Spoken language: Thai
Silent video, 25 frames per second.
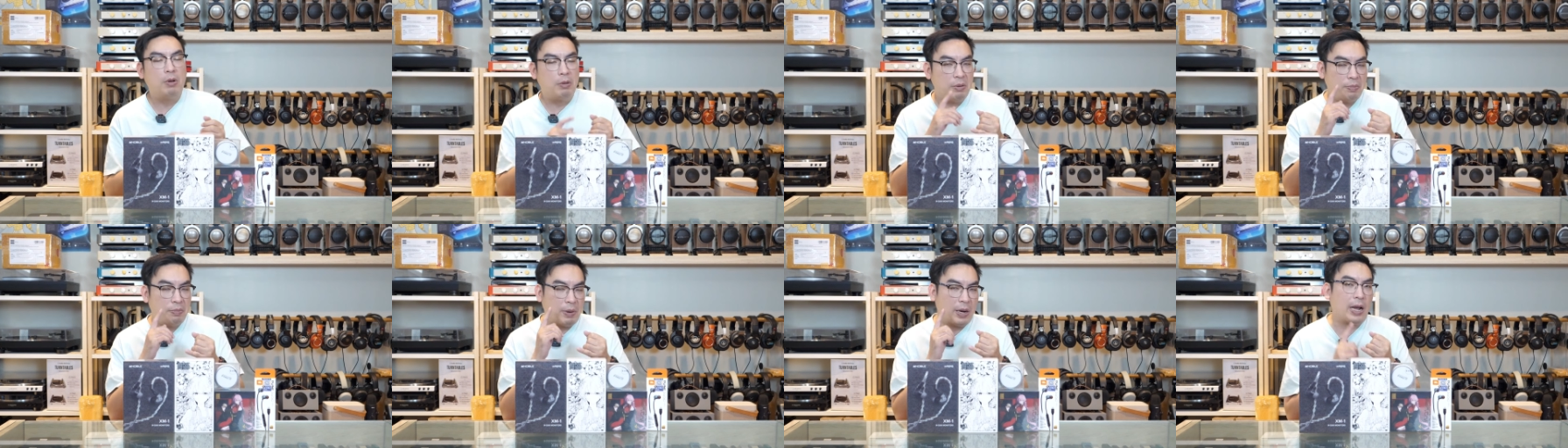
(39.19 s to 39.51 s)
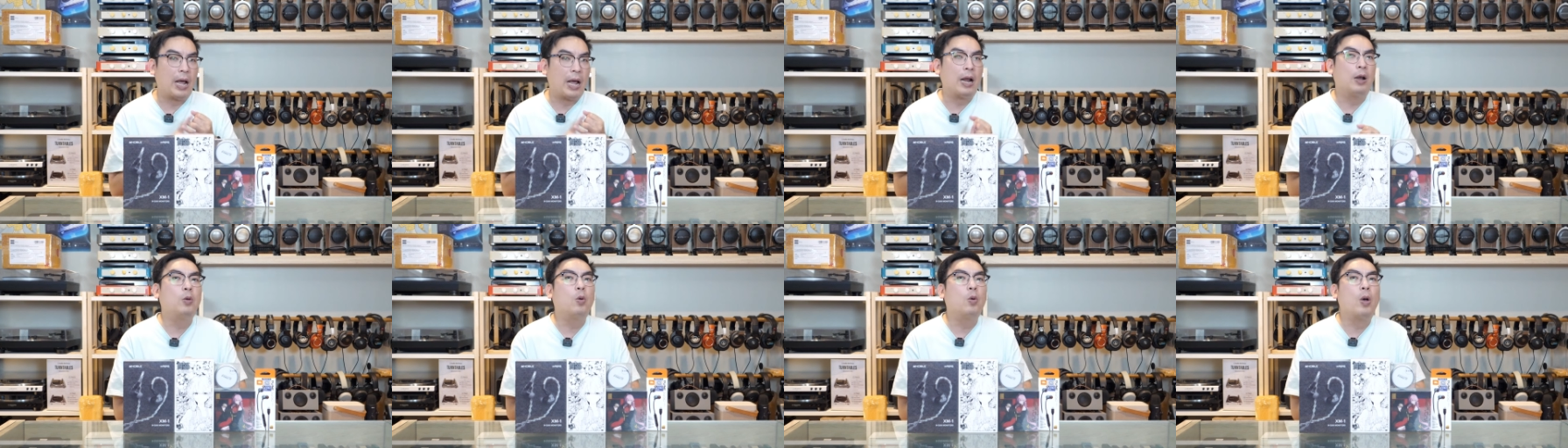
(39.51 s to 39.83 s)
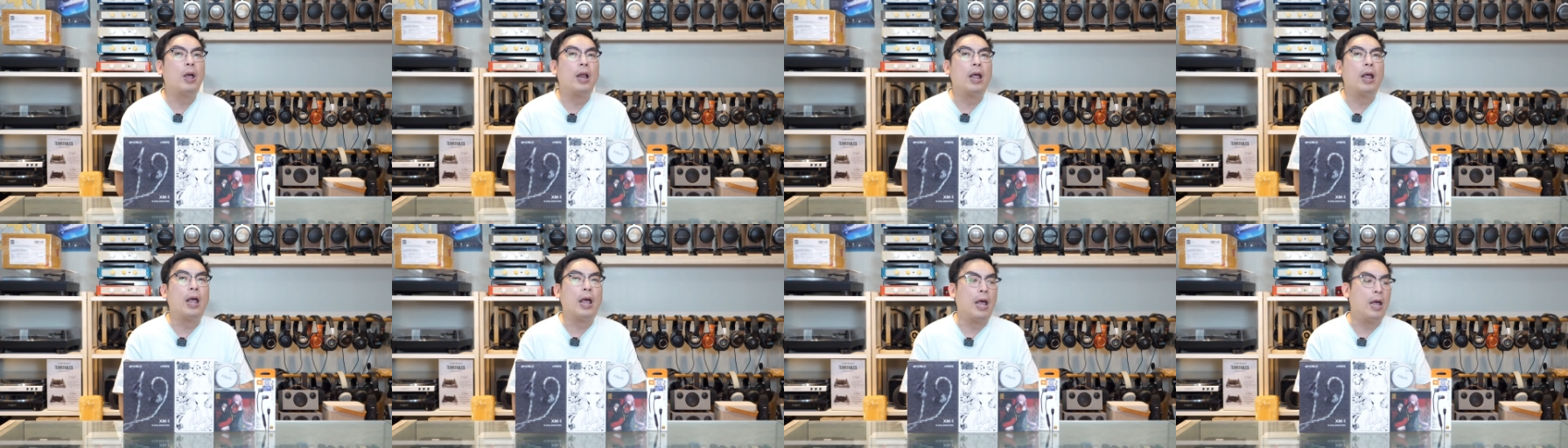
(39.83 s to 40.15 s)
มีประกันด้
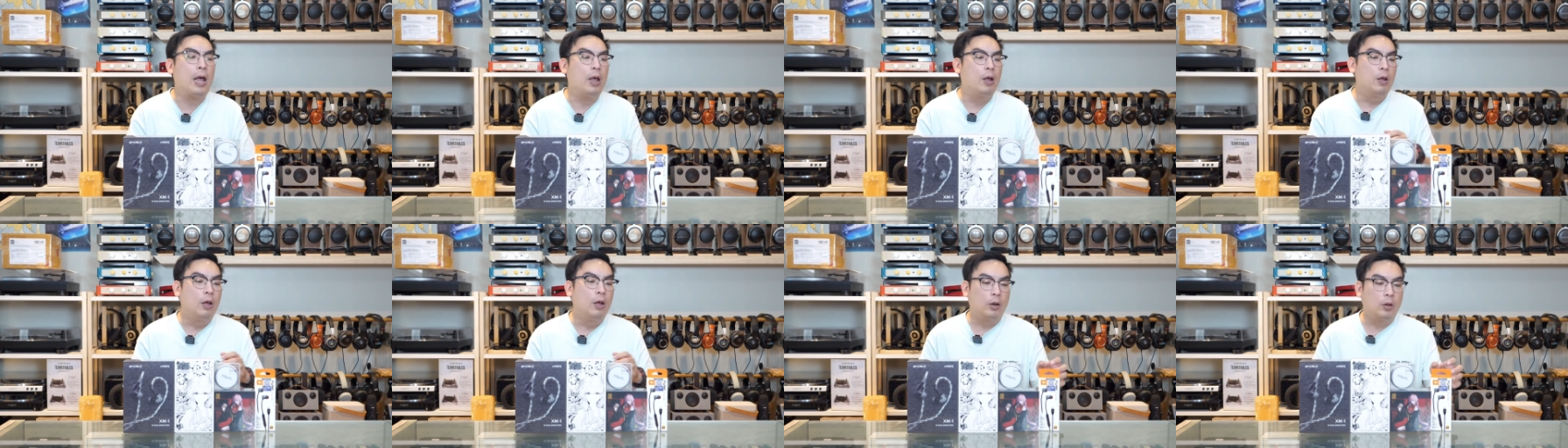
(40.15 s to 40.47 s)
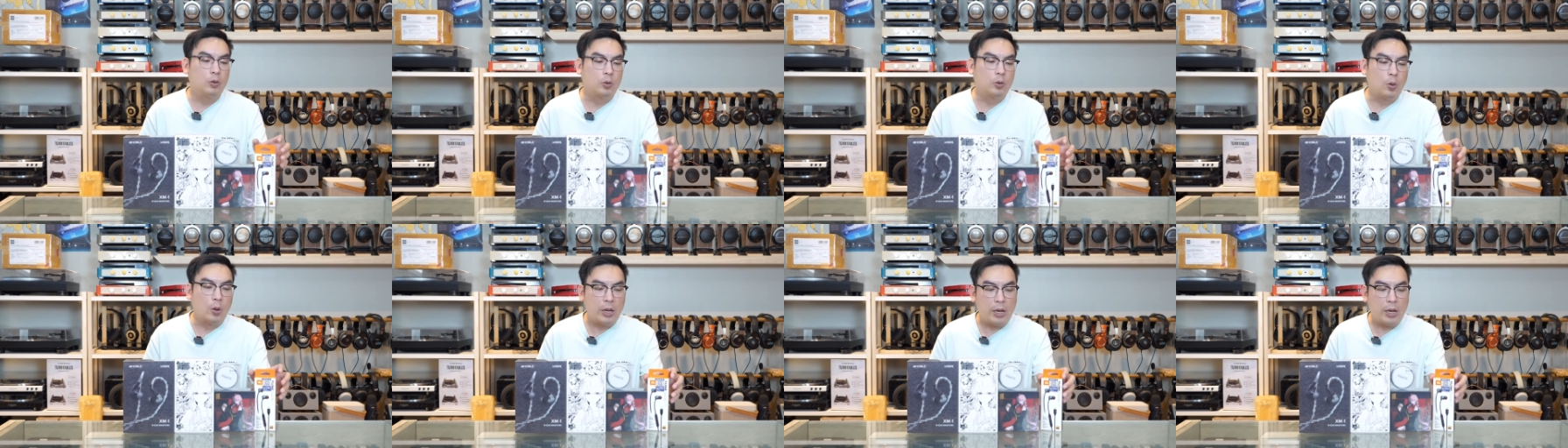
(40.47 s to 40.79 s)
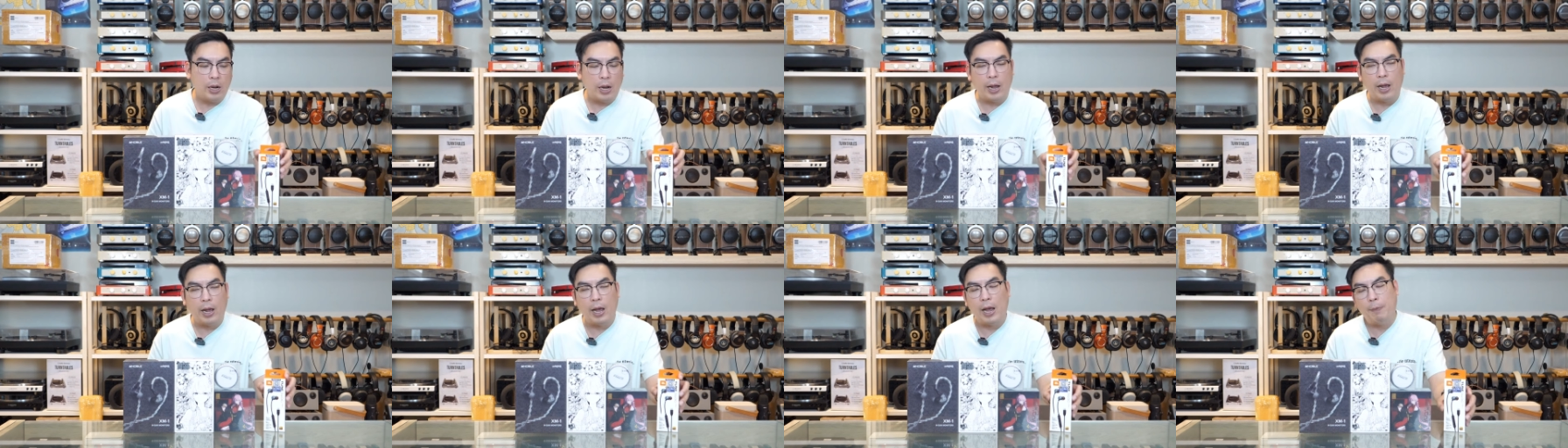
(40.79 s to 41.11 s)
วยนะฮะก็ต้องตัว
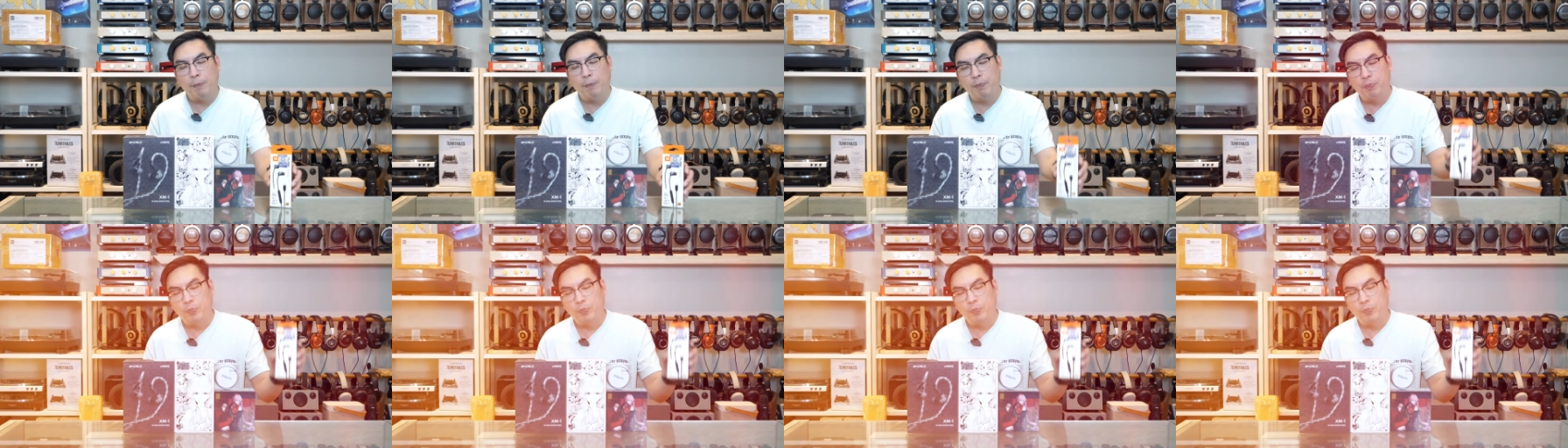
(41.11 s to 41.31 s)
นี้เลยครั